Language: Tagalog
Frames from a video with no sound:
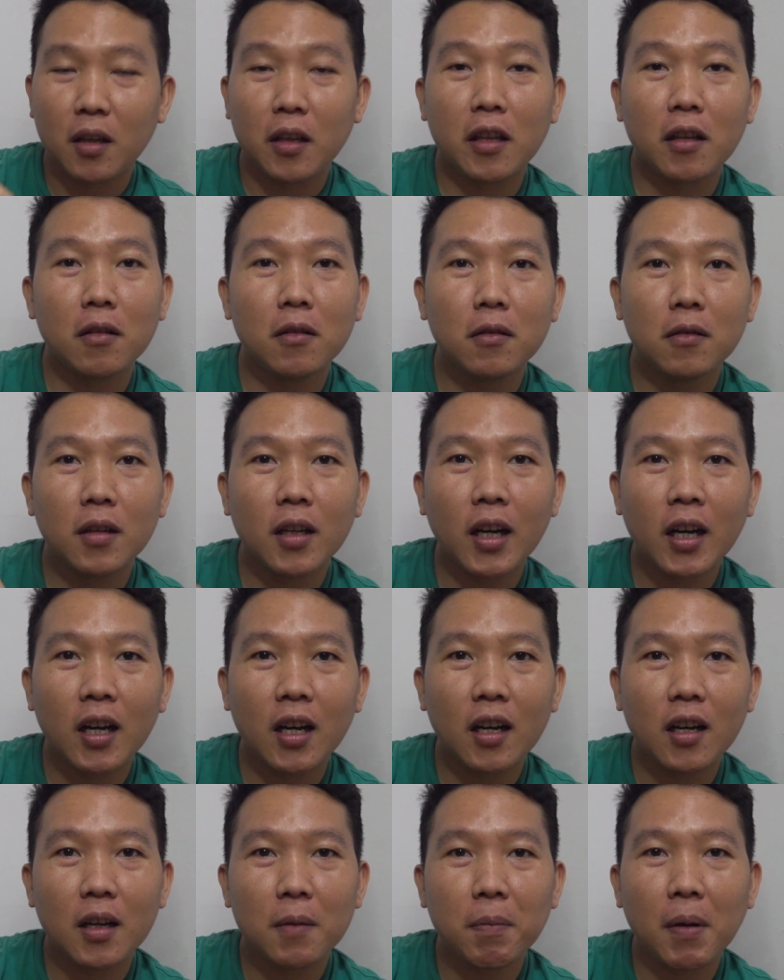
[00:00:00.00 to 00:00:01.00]
So
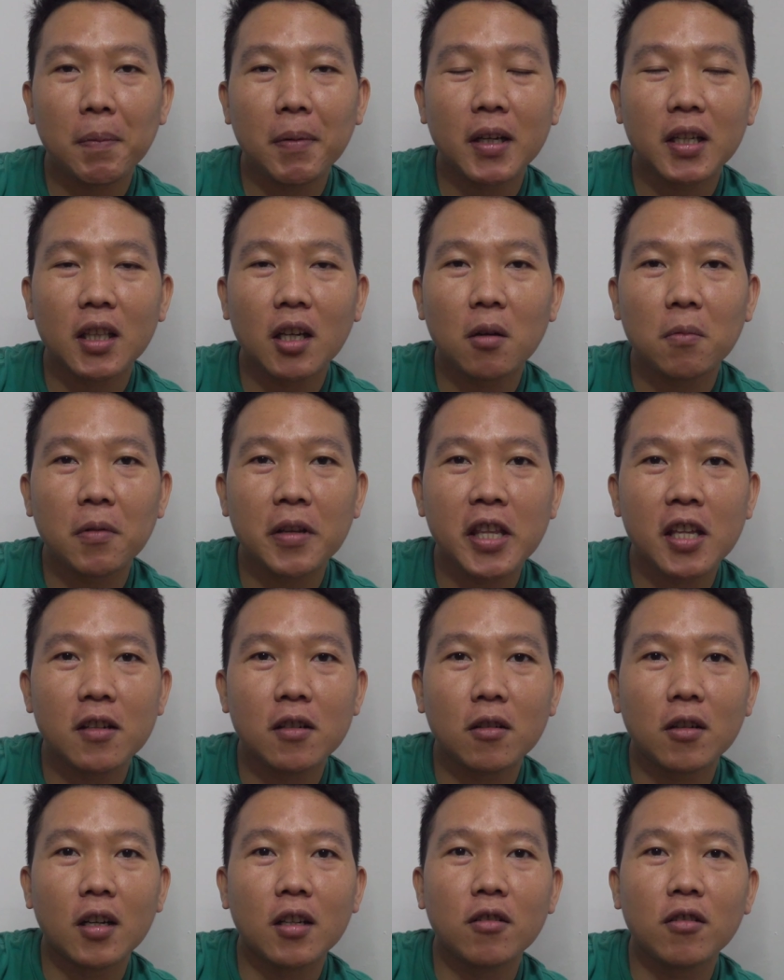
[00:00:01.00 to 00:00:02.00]
uh, ipapakita ko po sa
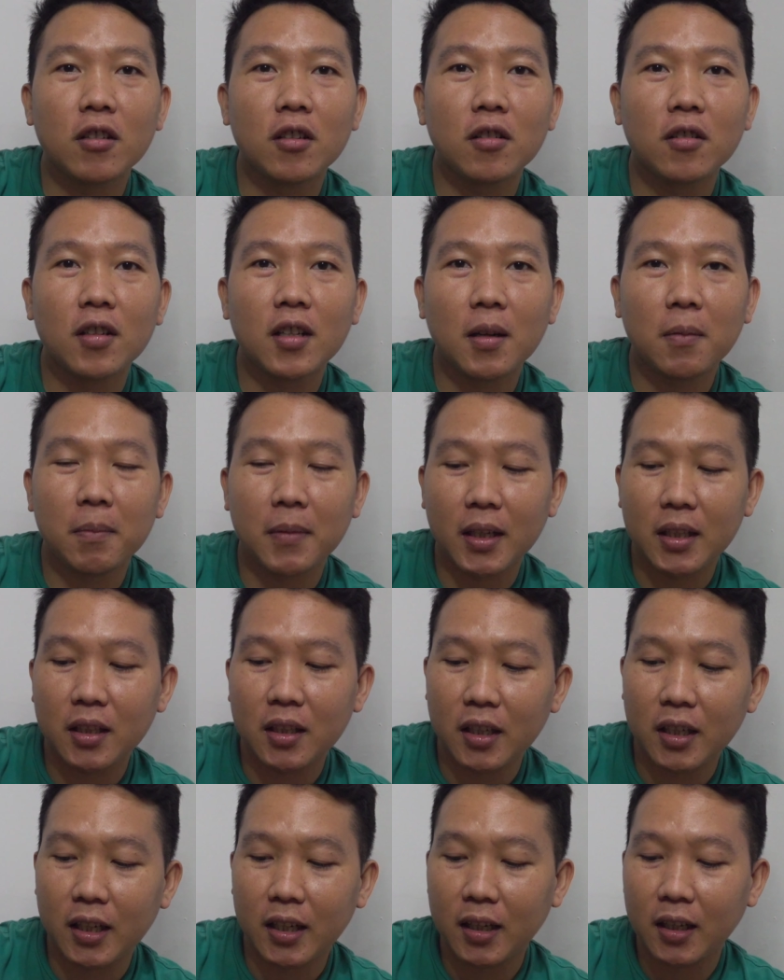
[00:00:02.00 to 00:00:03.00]
inyo kung ano yung laman
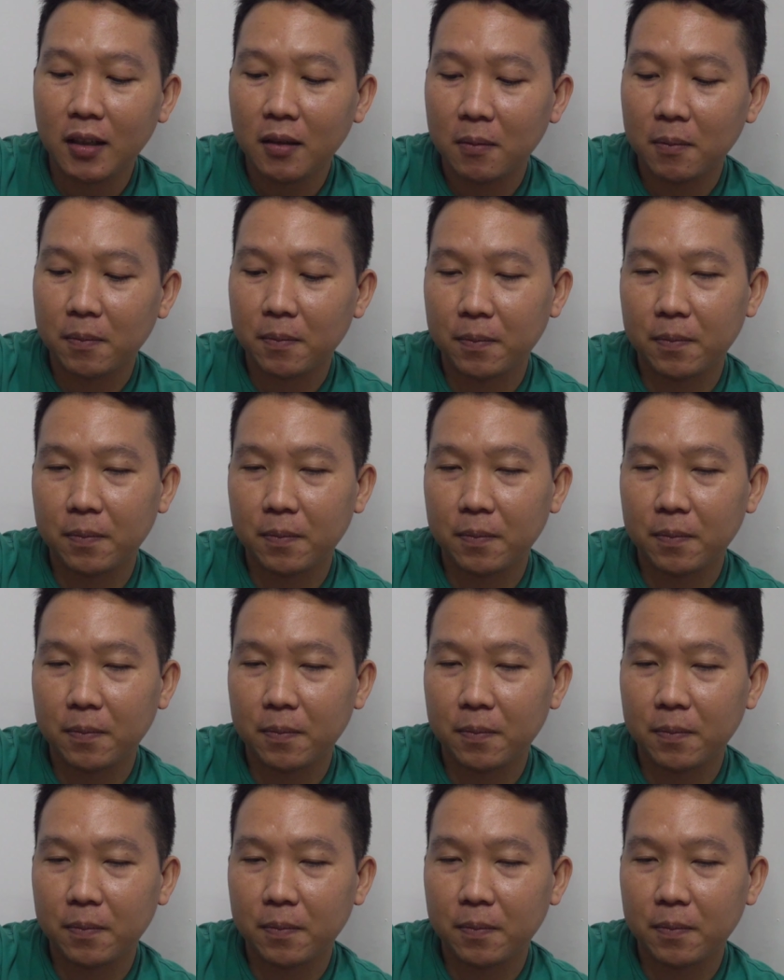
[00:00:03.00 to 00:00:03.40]
niya.